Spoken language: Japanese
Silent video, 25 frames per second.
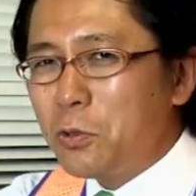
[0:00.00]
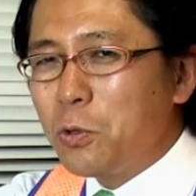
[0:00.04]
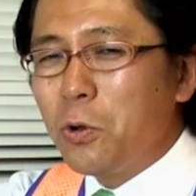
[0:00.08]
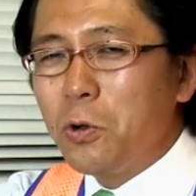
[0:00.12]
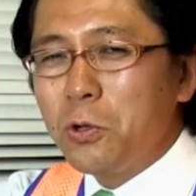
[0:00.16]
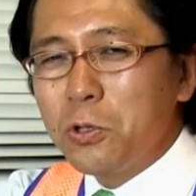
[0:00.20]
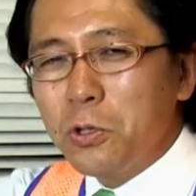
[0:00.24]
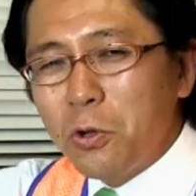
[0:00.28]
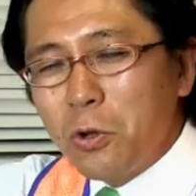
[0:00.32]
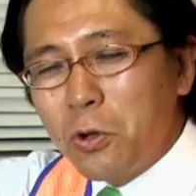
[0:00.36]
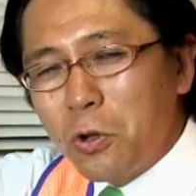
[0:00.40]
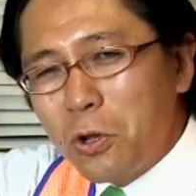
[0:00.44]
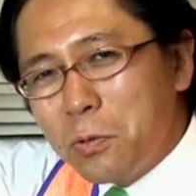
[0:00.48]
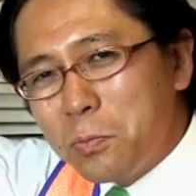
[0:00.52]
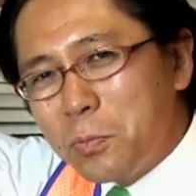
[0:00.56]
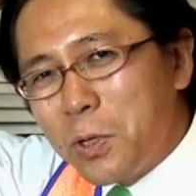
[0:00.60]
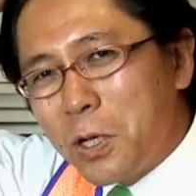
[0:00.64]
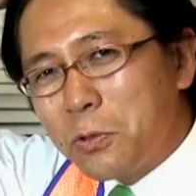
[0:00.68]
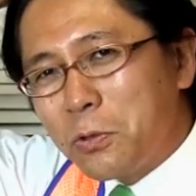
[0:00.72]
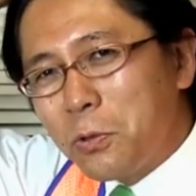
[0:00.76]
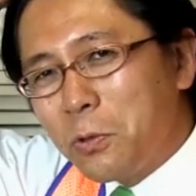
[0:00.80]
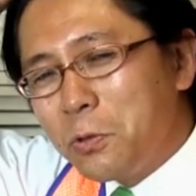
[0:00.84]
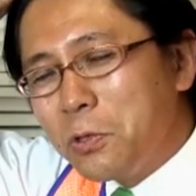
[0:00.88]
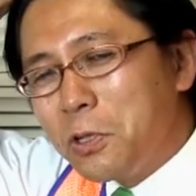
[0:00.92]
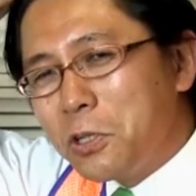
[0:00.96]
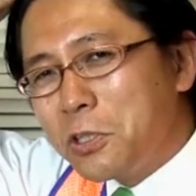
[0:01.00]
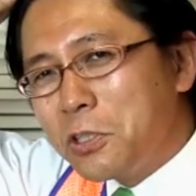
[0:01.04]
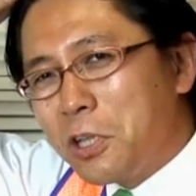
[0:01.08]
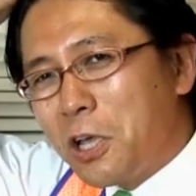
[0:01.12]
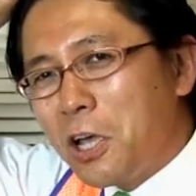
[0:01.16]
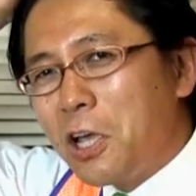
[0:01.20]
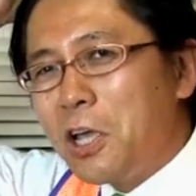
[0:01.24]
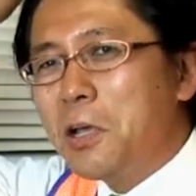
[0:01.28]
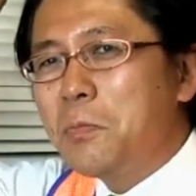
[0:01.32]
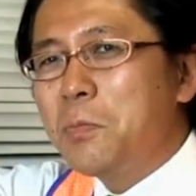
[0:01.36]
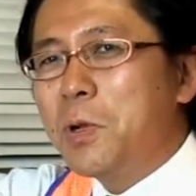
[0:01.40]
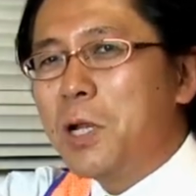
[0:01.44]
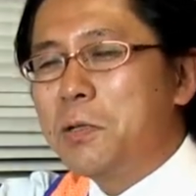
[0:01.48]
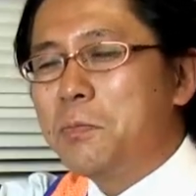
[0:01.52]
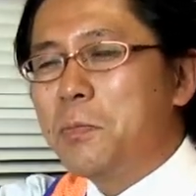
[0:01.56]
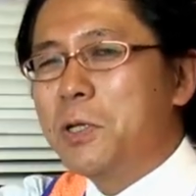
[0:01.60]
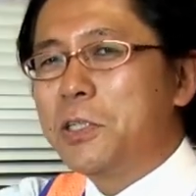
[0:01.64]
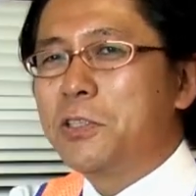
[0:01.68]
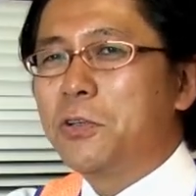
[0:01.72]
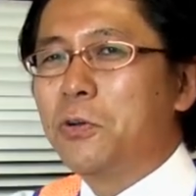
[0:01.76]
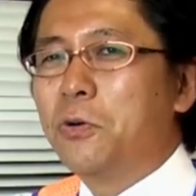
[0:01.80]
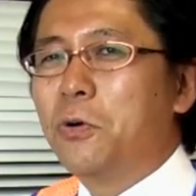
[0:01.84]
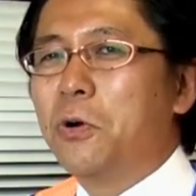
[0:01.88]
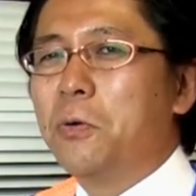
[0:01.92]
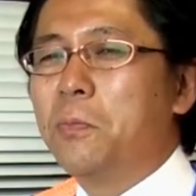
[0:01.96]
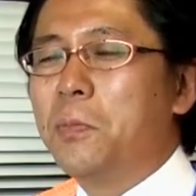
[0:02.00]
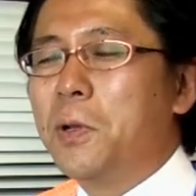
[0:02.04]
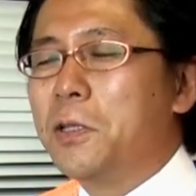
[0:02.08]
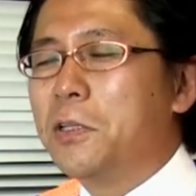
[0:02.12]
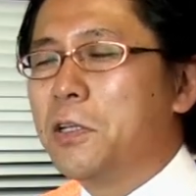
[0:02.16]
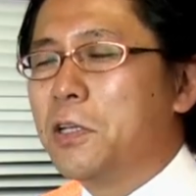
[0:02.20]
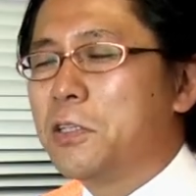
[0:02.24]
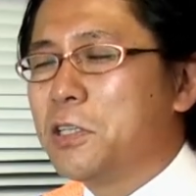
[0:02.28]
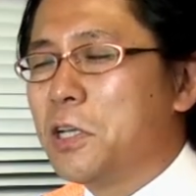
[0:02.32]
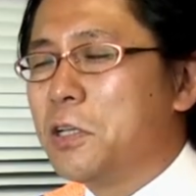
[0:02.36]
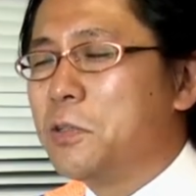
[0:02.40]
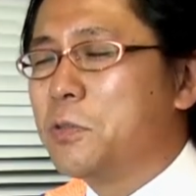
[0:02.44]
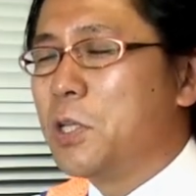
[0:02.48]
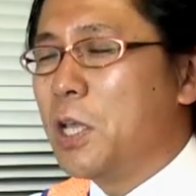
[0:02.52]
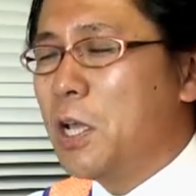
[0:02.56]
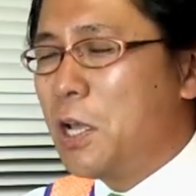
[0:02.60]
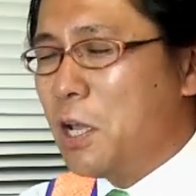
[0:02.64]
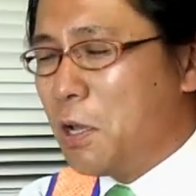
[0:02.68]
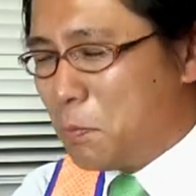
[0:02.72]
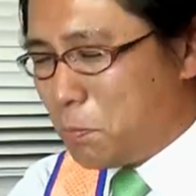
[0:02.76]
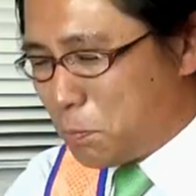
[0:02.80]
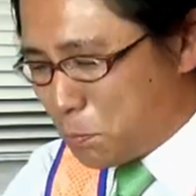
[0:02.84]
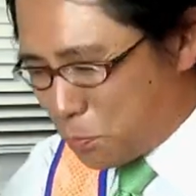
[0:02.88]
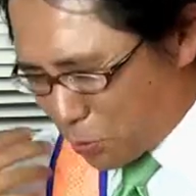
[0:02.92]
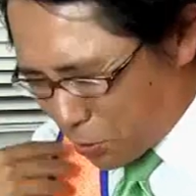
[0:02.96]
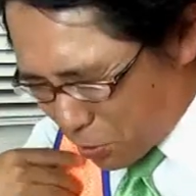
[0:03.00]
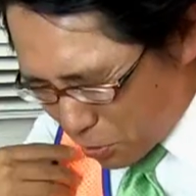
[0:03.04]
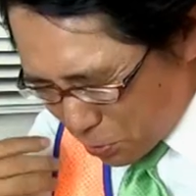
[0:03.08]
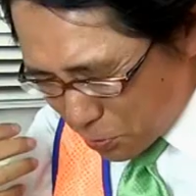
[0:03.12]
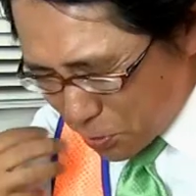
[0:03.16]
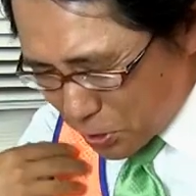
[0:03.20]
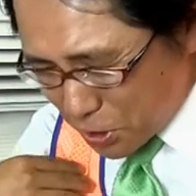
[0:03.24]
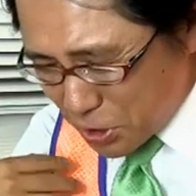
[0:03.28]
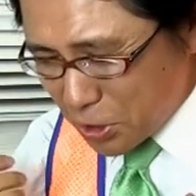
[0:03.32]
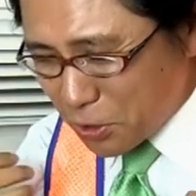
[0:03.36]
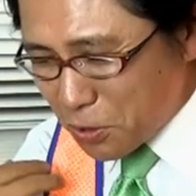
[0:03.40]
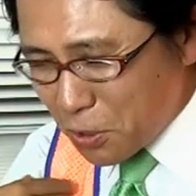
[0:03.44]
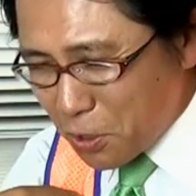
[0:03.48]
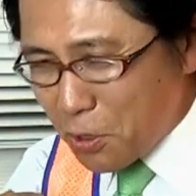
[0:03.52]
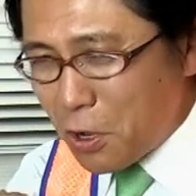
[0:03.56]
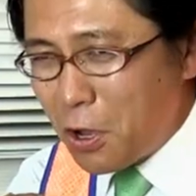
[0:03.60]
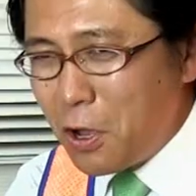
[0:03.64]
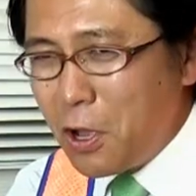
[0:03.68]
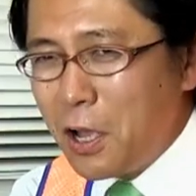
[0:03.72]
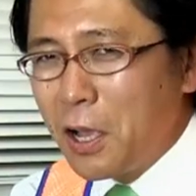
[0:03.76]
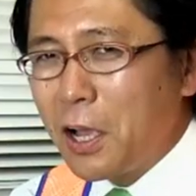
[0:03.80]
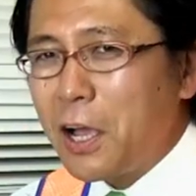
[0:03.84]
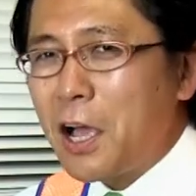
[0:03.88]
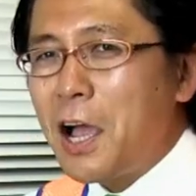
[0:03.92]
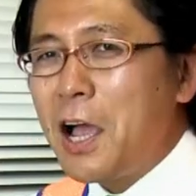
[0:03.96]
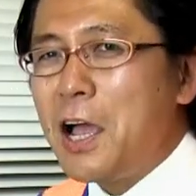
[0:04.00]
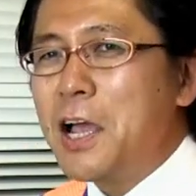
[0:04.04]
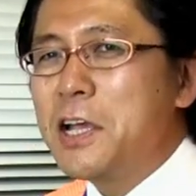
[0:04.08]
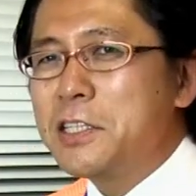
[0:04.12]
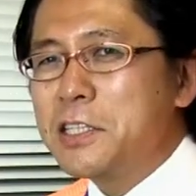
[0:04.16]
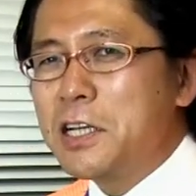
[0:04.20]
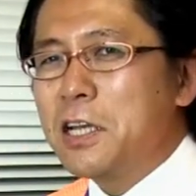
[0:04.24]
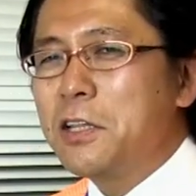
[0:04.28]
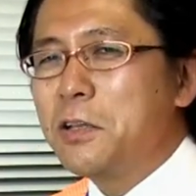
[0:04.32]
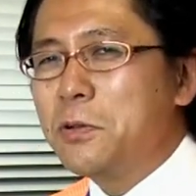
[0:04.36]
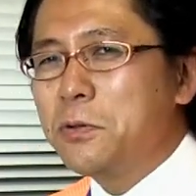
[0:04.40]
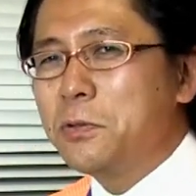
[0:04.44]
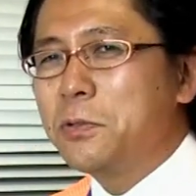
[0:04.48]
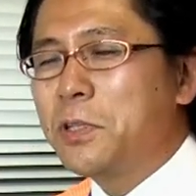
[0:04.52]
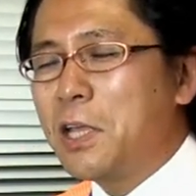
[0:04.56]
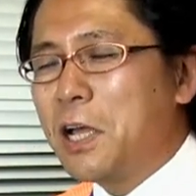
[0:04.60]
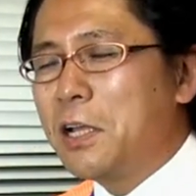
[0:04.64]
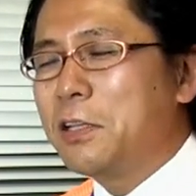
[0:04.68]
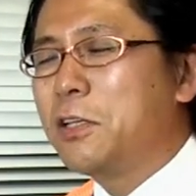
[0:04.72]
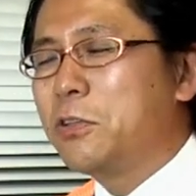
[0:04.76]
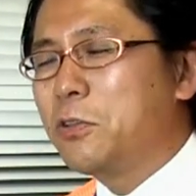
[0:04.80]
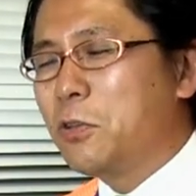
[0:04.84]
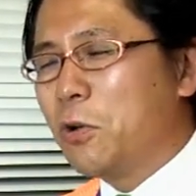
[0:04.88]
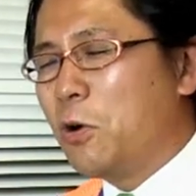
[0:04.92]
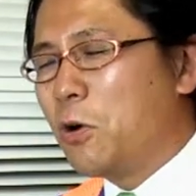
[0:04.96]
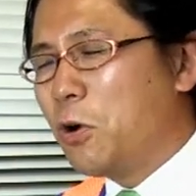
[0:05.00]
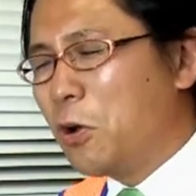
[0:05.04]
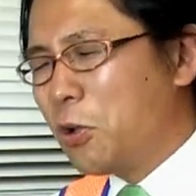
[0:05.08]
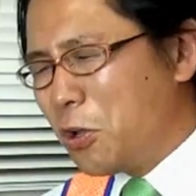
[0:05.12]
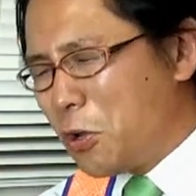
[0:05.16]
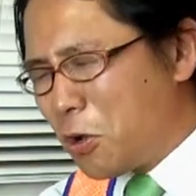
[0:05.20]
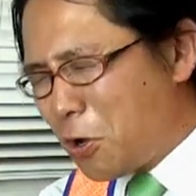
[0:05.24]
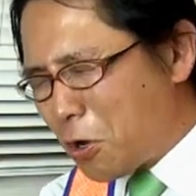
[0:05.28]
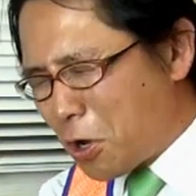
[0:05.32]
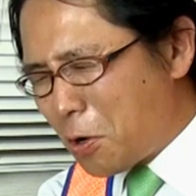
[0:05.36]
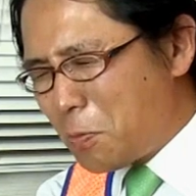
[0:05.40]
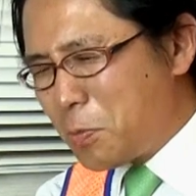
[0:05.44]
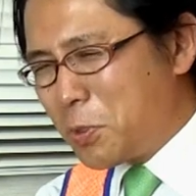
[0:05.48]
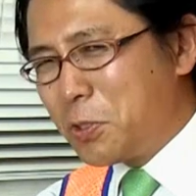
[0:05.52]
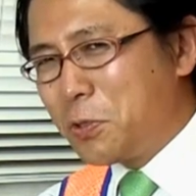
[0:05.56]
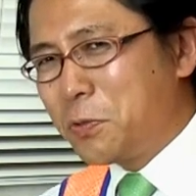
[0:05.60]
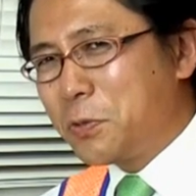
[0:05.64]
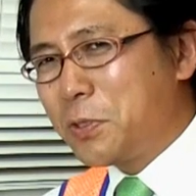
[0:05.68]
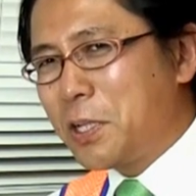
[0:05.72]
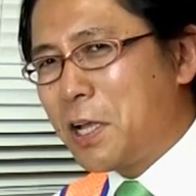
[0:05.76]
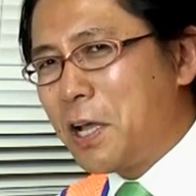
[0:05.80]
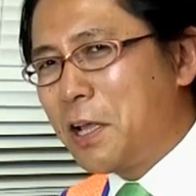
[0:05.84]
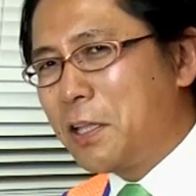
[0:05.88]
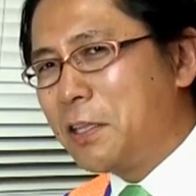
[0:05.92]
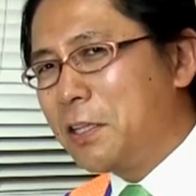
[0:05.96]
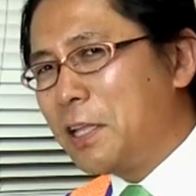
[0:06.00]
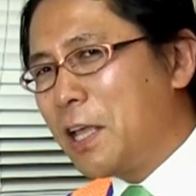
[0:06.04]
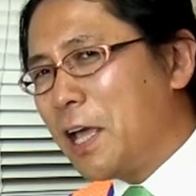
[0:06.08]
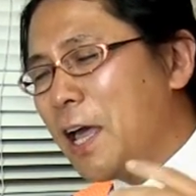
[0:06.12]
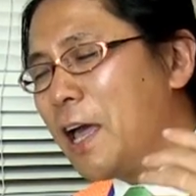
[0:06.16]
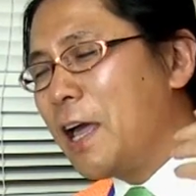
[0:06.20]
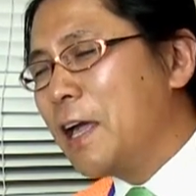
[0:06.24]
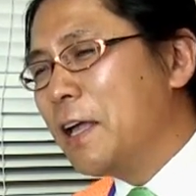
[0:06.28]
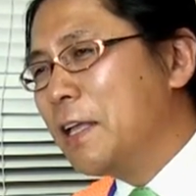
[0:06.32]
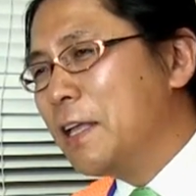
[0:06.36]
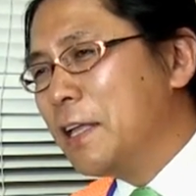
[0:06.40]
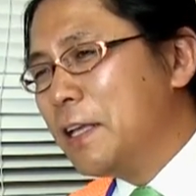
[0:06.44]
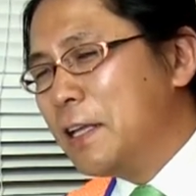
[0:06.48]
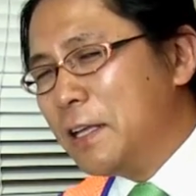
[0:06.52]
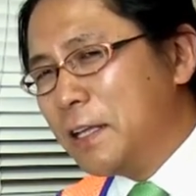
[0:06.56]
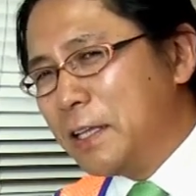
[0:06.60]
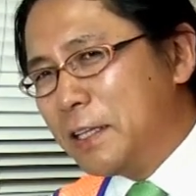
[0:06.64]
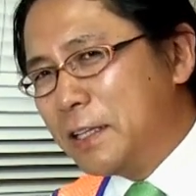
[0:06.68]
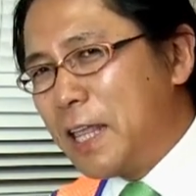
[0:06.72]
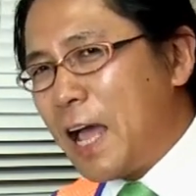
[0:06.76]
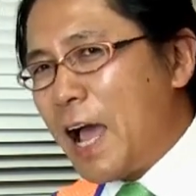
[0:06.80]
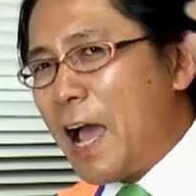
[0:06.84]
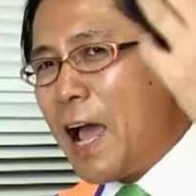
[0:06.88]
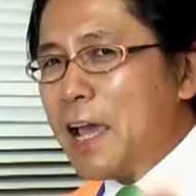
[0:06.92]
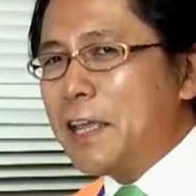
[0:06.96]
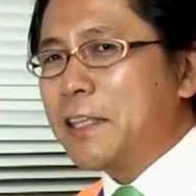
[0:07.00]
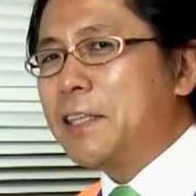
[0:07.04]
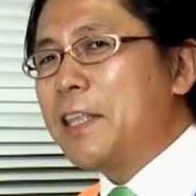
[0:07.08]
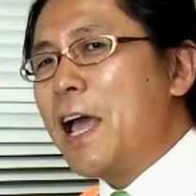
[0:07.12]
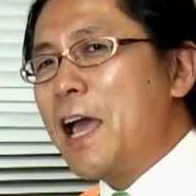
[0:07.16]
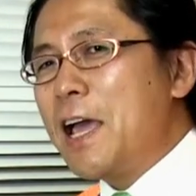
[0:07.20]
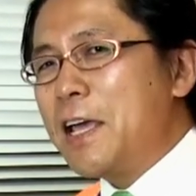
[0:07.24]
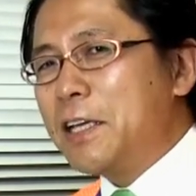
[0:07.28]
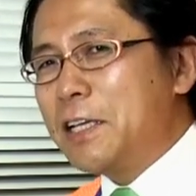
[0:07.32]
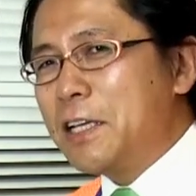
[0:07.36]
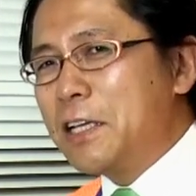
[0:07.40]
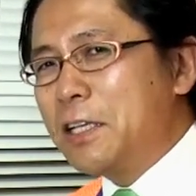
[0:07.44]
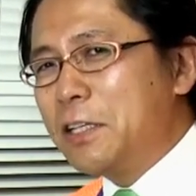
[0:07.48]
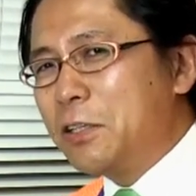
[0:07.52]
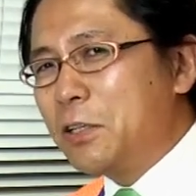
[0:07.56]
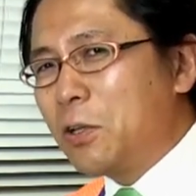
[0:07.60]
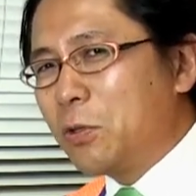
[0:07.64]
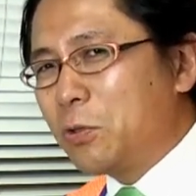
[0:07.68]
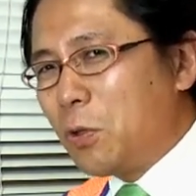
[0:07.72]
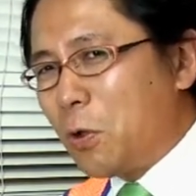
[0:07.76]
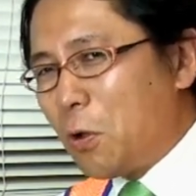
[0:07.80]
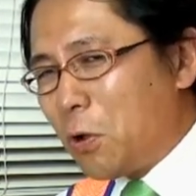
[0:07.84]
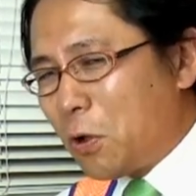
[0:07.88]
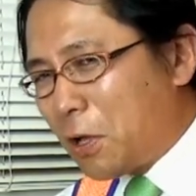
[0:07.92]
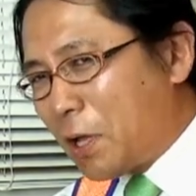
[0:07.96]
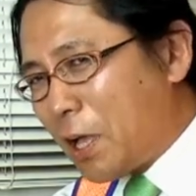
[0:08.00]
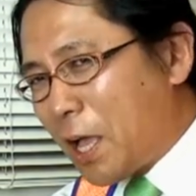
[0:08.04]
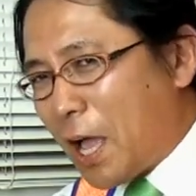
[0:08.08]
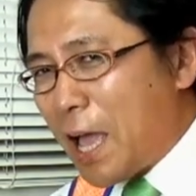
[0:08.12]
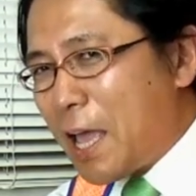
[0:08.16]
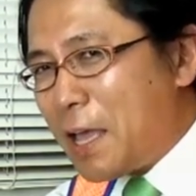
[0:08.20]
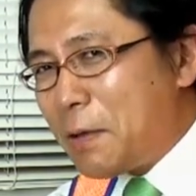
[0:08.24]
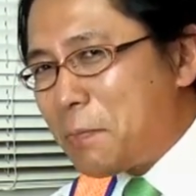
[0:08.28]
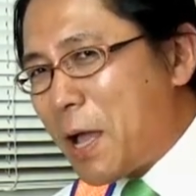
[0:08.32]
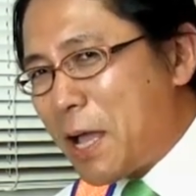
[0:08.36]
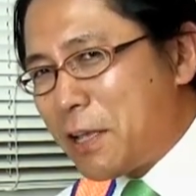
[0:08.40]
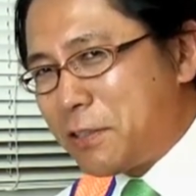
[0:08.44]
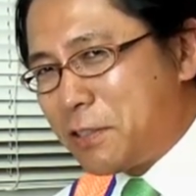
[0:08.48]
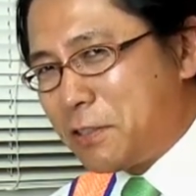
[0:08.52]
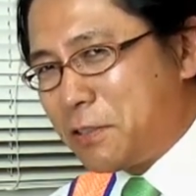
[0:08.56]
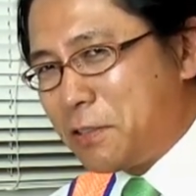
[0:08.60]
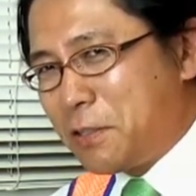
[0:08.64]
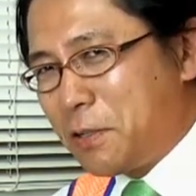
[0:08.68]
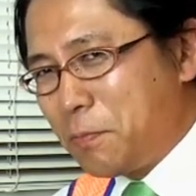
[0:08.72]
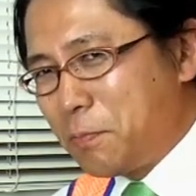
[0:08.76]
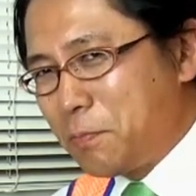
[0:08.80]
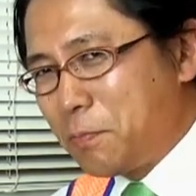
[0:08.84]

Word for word: 東洋ゴムが飛んできて謝りましたよごめんなさい全部うちの会社の負担で東洋ゴムの負担で代替品と取っ換えます